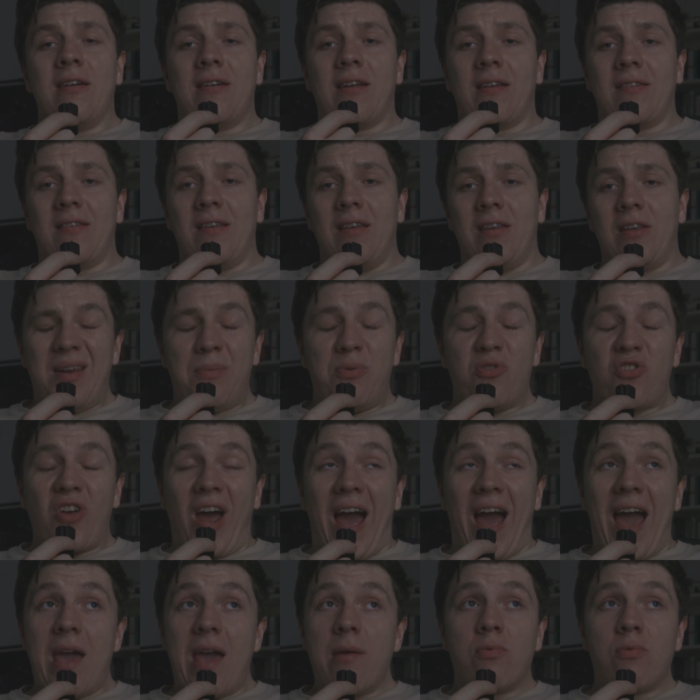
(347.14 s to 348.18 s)
dass ich in die
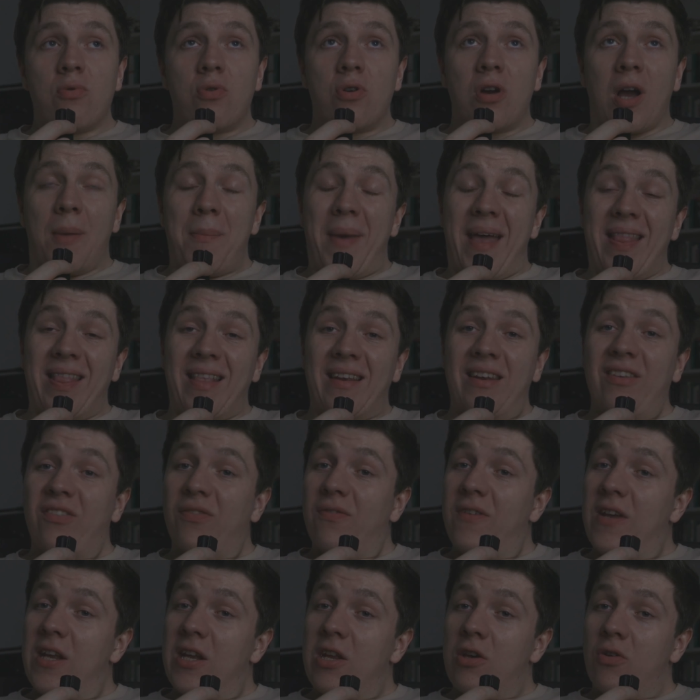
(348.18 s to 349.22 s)
Beschreibung am Ende des
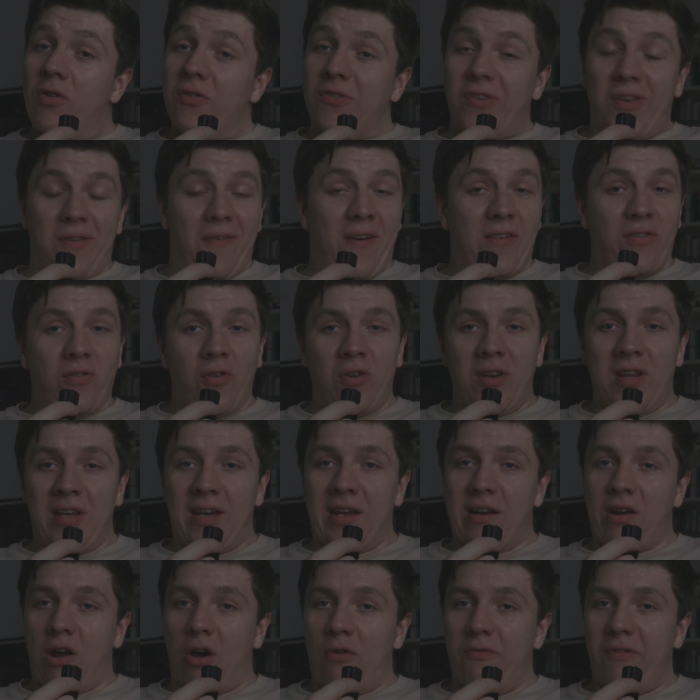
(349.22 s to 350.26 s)
Videos, ich weiß noch nicht
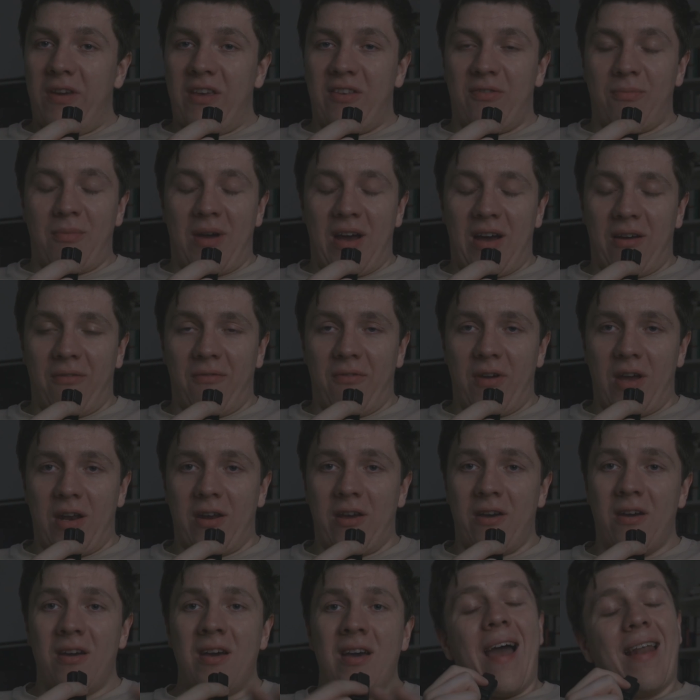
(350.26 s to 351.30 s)
genau, wie ich es machen
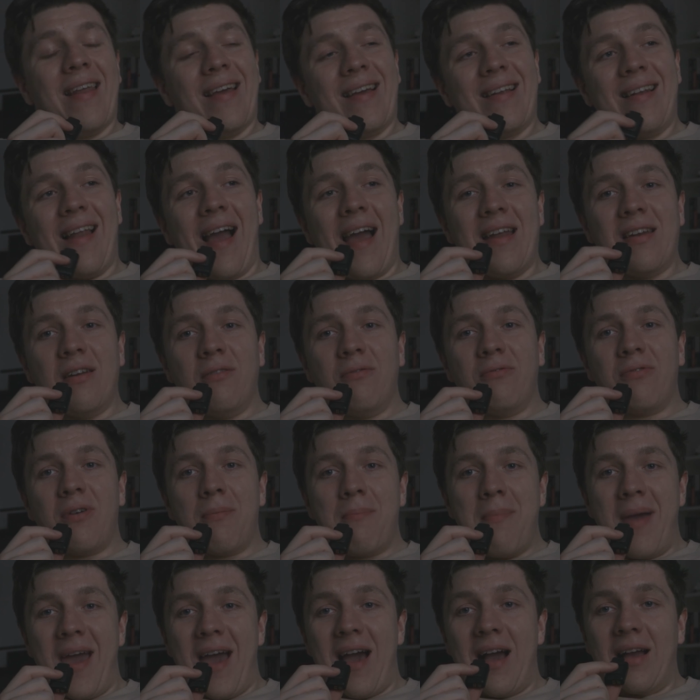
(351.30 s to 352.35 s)
werde, einen kleinen
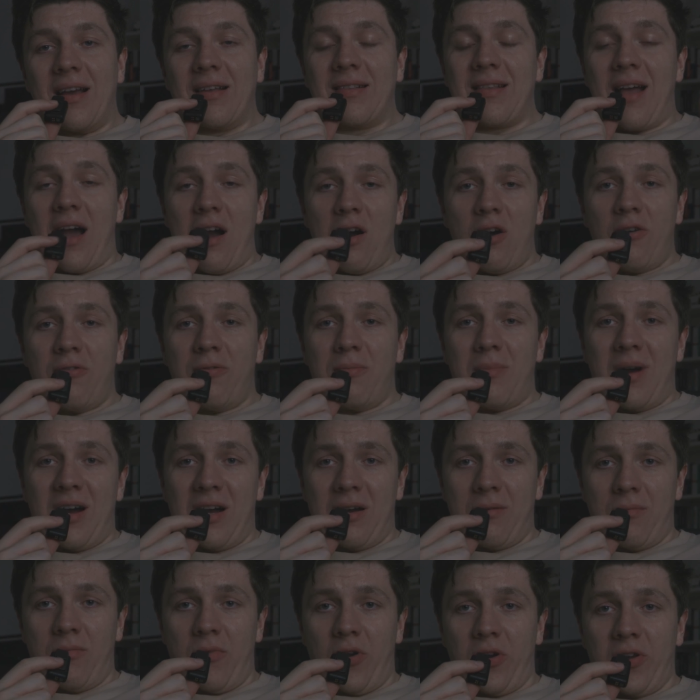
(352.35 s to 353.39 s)
Vermerk darauf
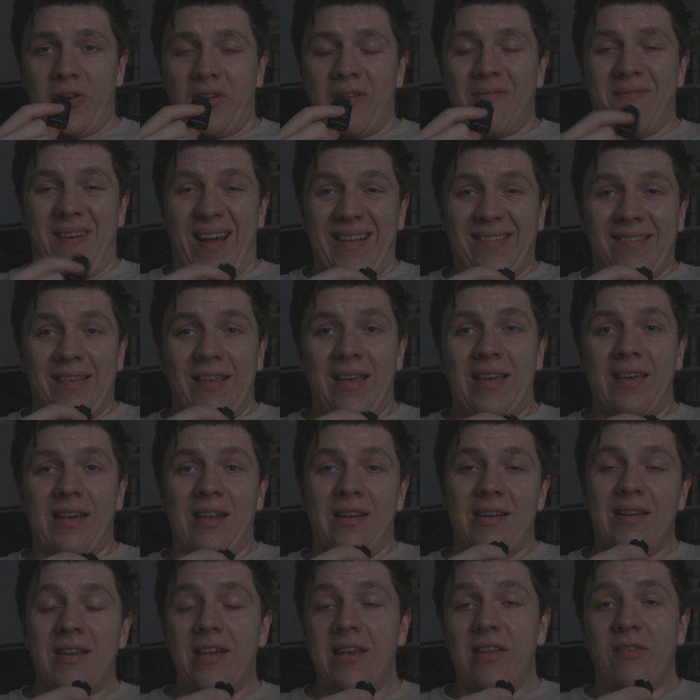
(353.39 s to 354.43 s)
machen möchte, was ich
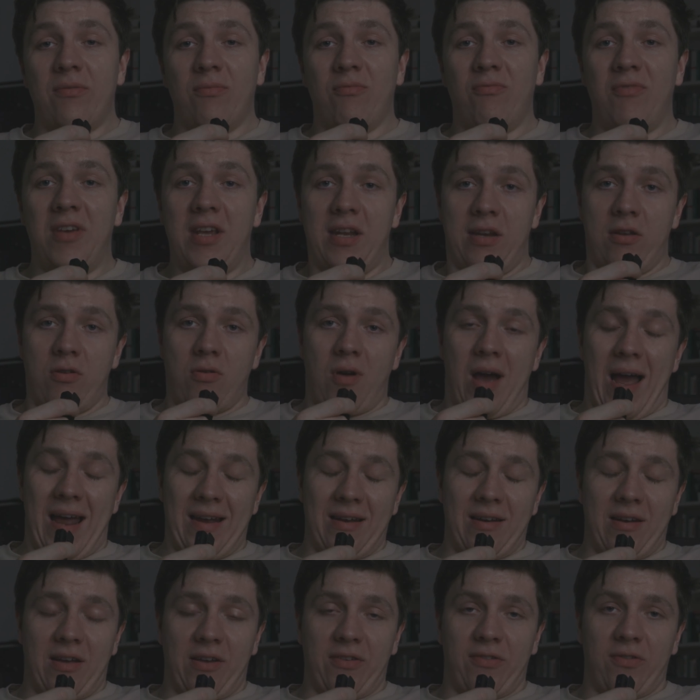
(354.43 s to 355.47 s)
in diesem Video
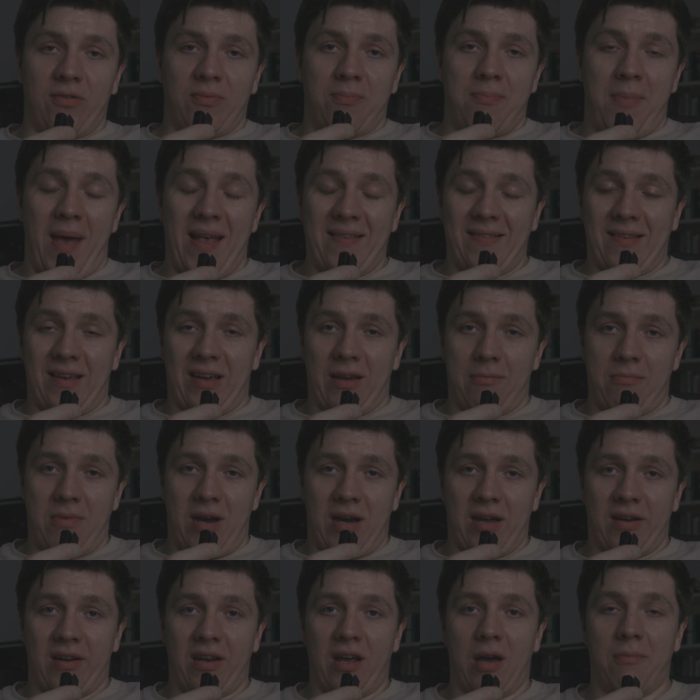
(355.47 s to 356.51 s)
anders, besser
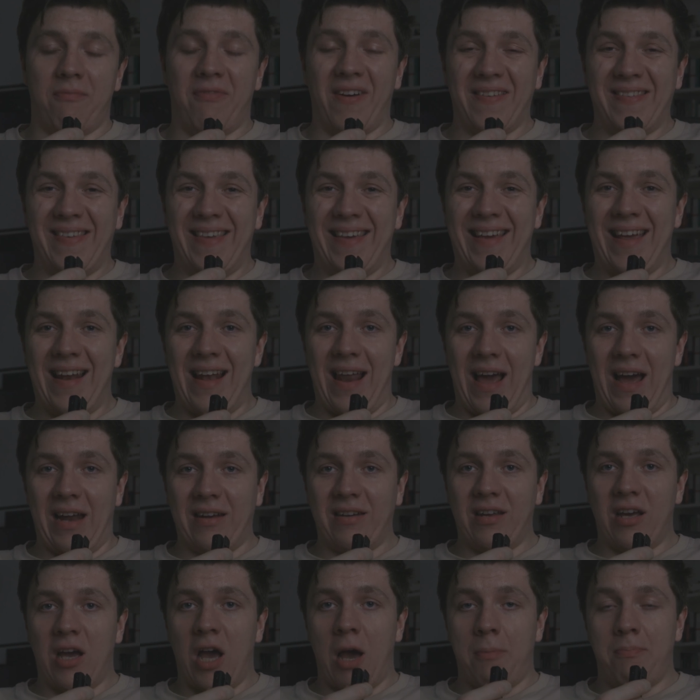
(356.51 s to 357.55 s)
gemacht habe, was ich
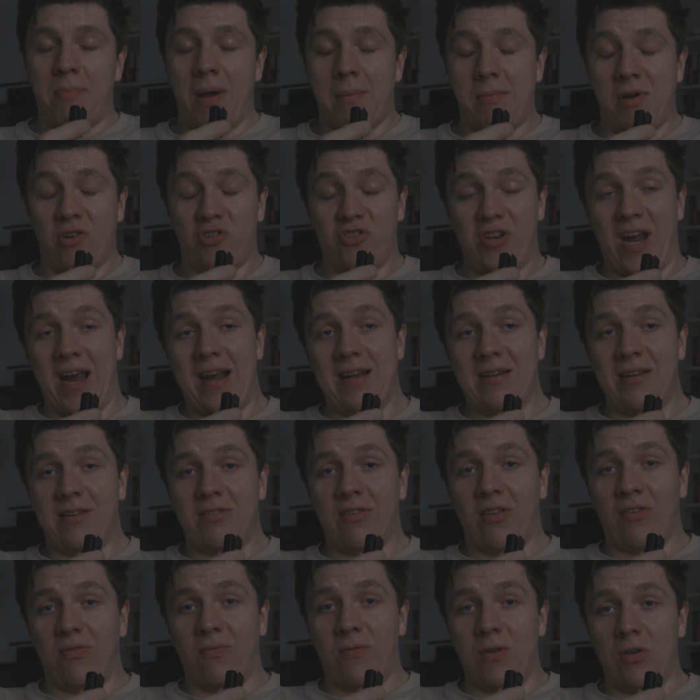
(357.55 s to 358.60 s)
gelernt habe beim Erstellen
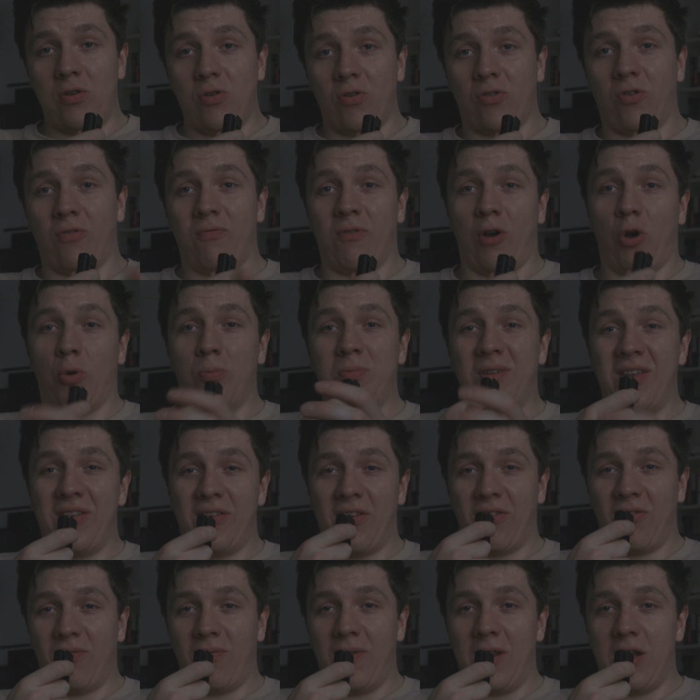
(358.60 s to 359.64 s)
dieses Videos und warum
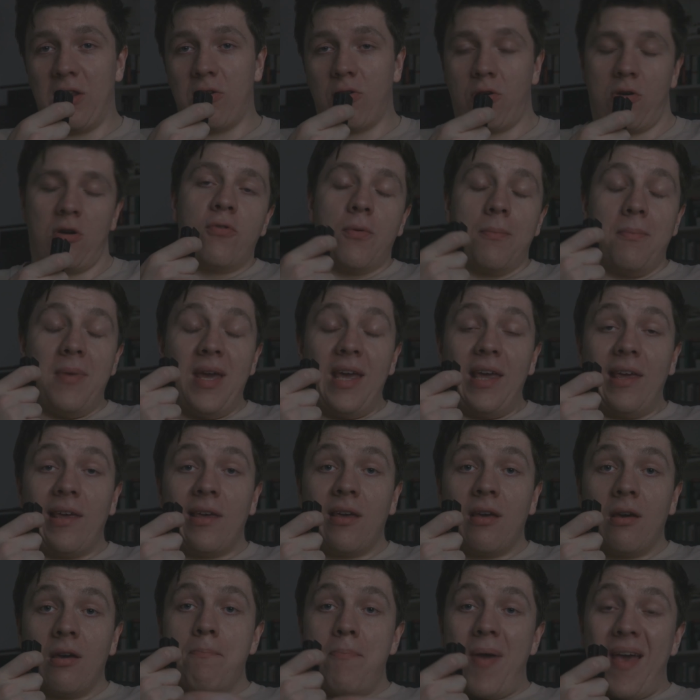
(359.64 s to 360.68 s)
dieses Video für
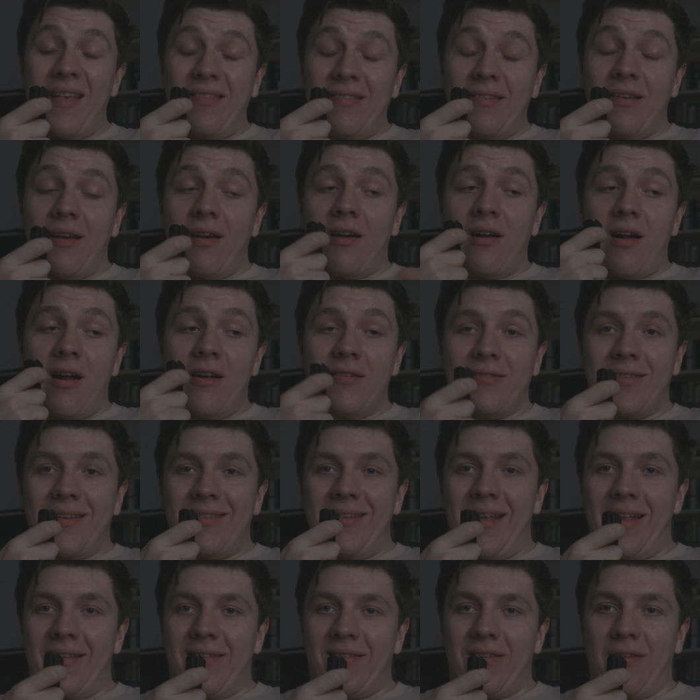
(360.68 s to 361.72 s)
mich besser als das
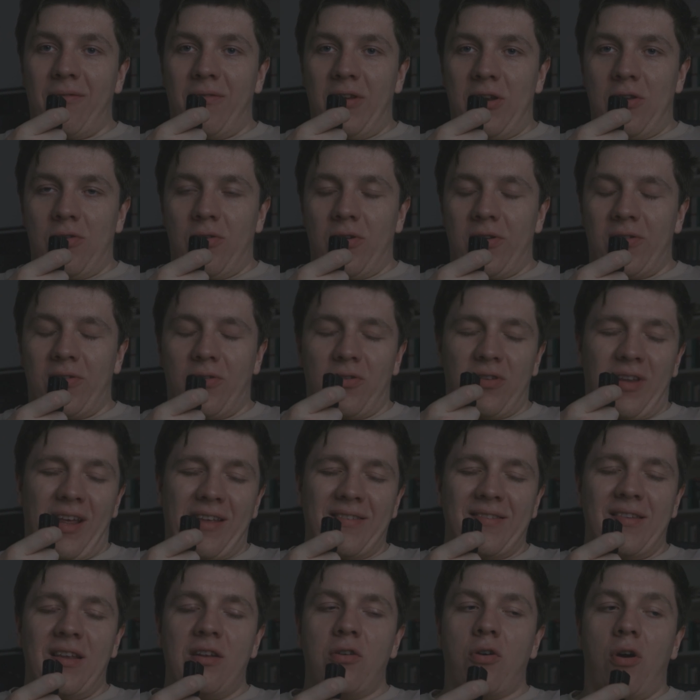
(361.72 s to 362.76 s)
letzte Video ist. Und
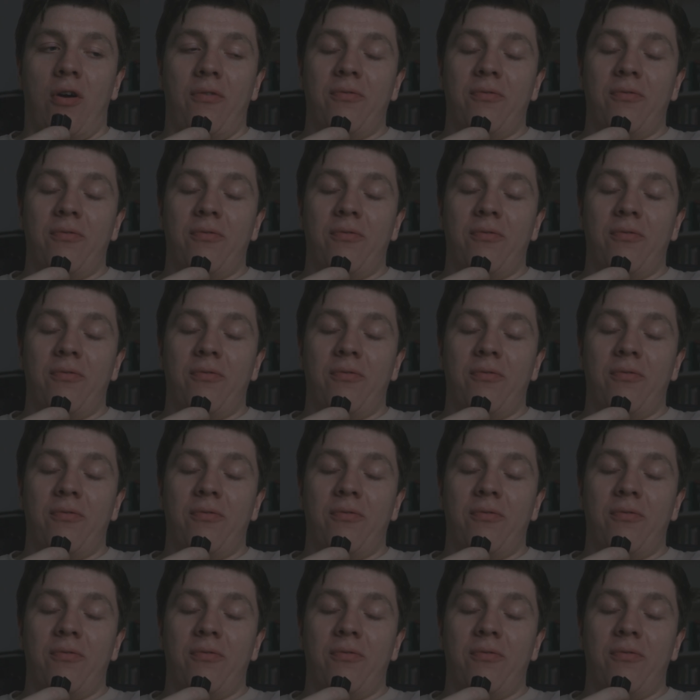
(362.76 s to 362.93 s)
das sind